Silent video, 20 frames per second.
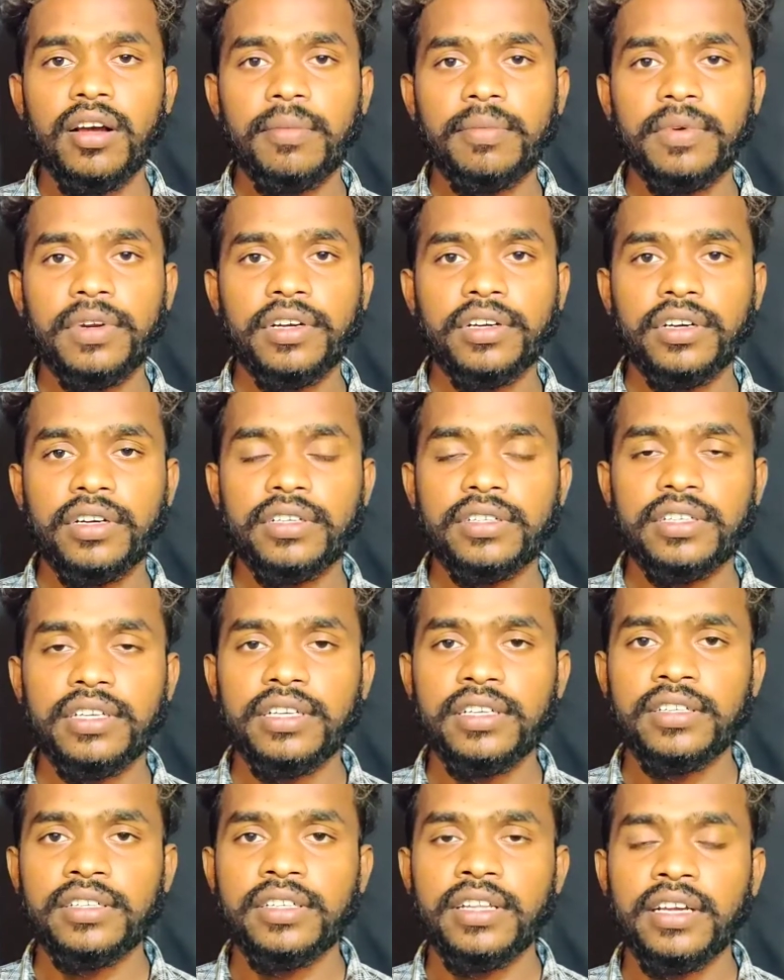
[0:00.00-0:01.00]
अपना
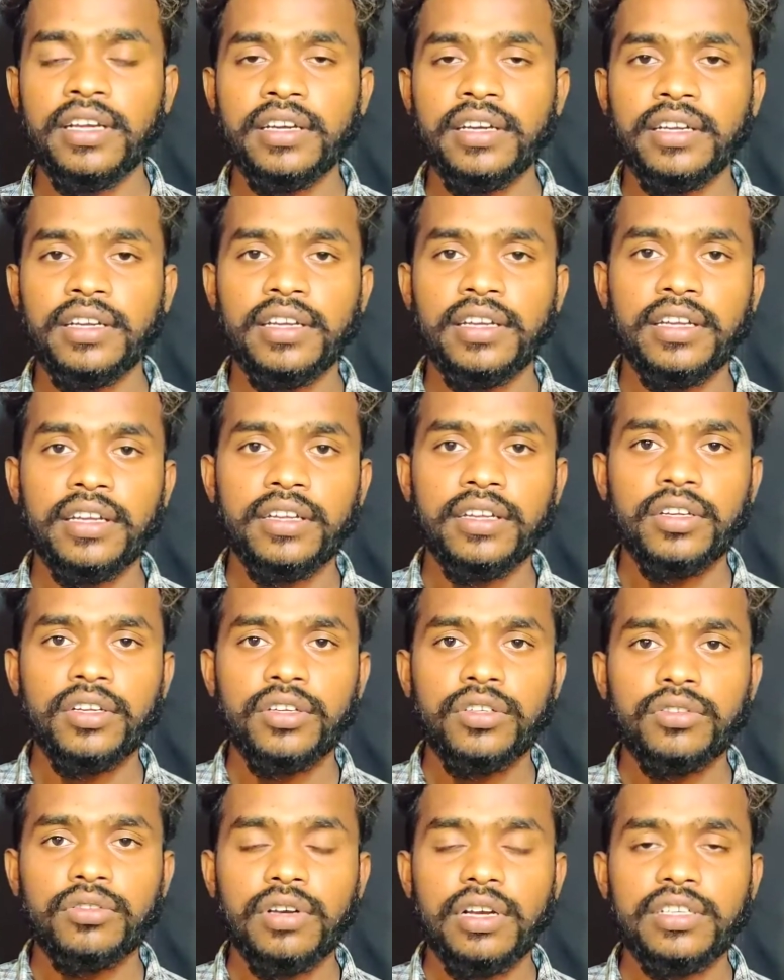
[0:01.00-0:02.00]
कंटेंट दे करके
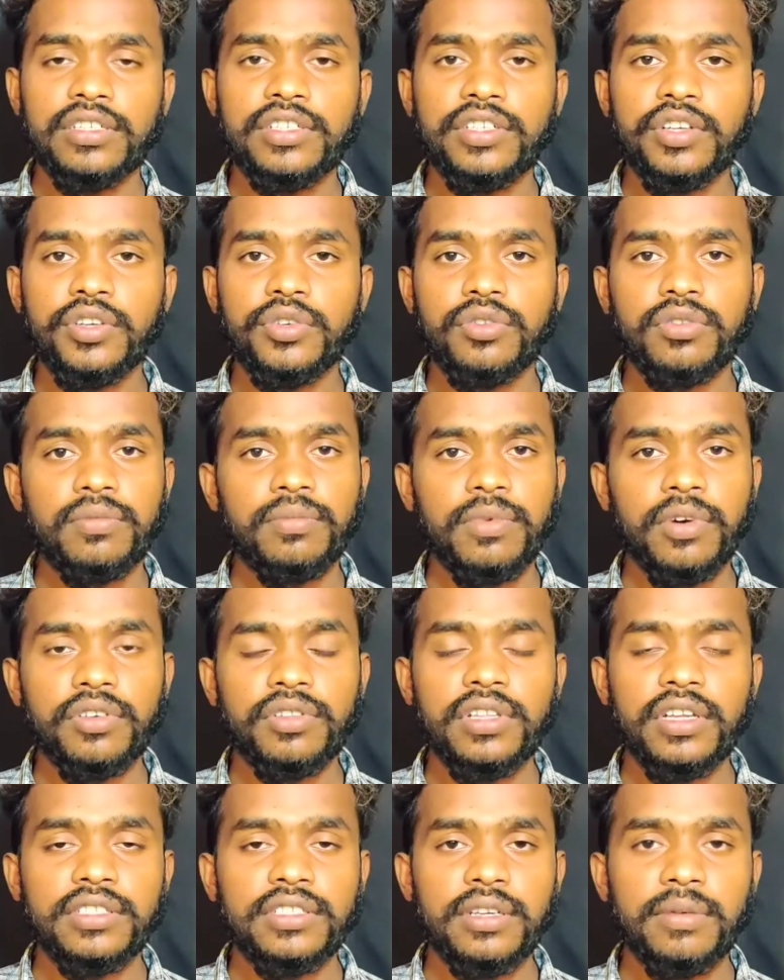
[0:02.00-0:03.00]
तो गाइस यूट्यूब
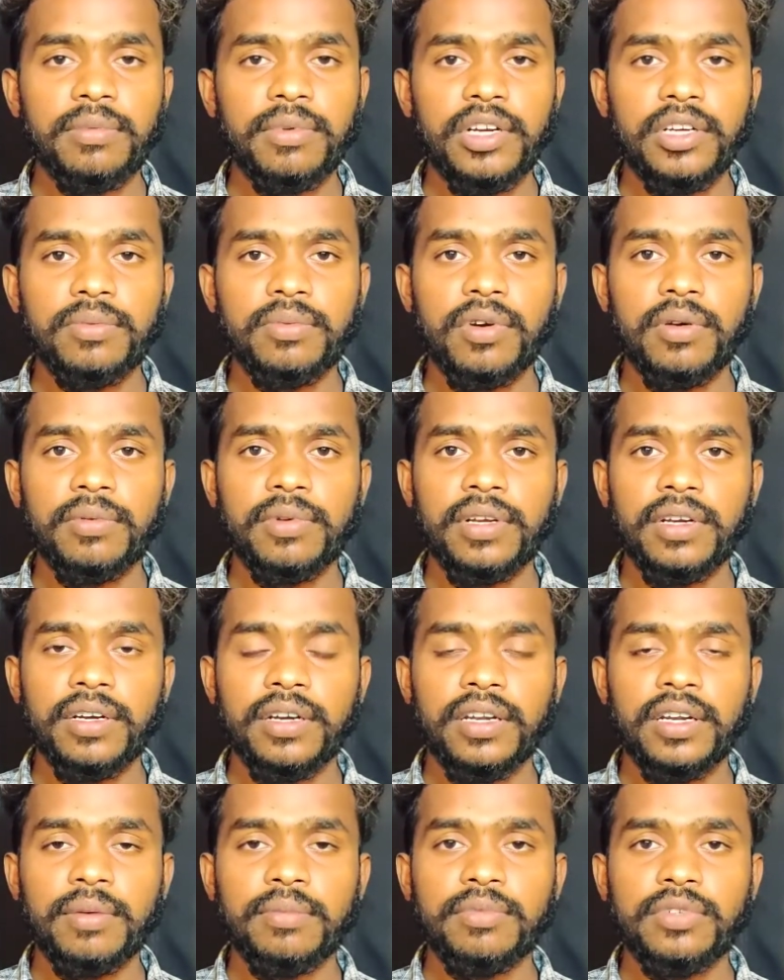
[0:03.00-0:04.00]
बहुत ही अच्छा प्लेटफॉर्म है
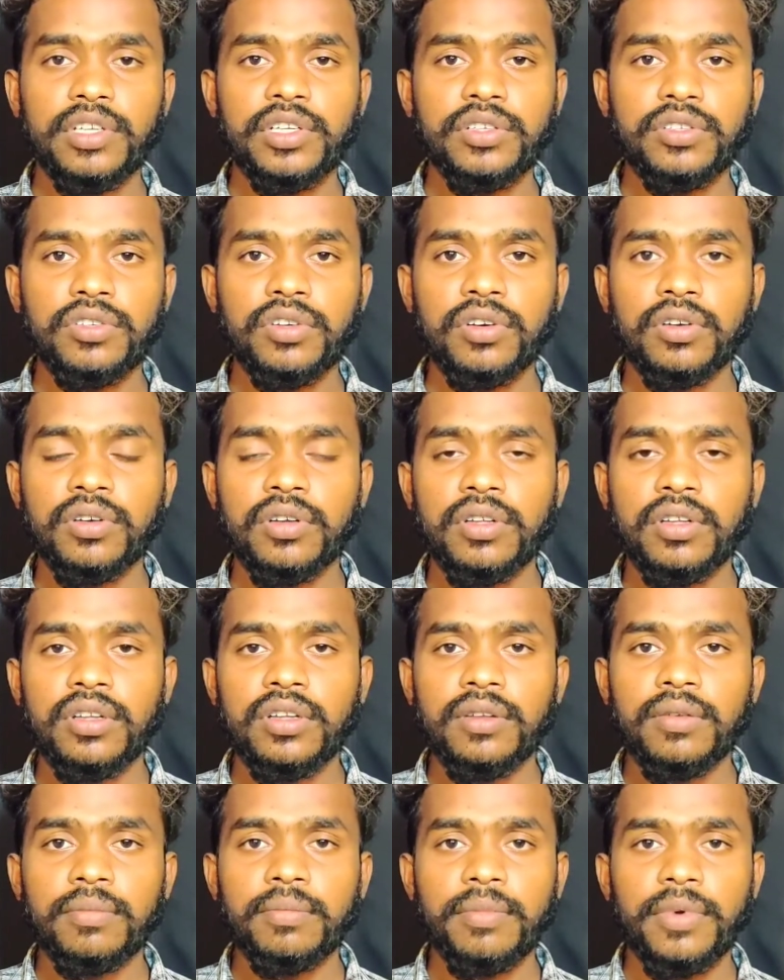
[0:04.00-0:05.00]
अगर आप टिकटॉक
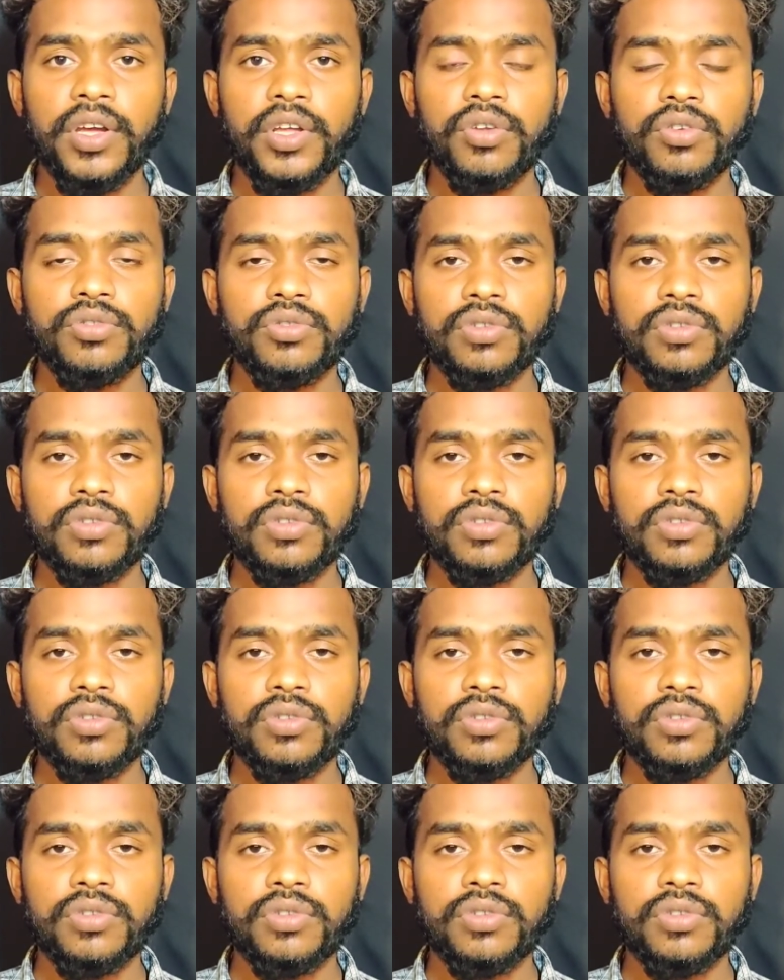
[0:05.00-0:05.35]
बैन हो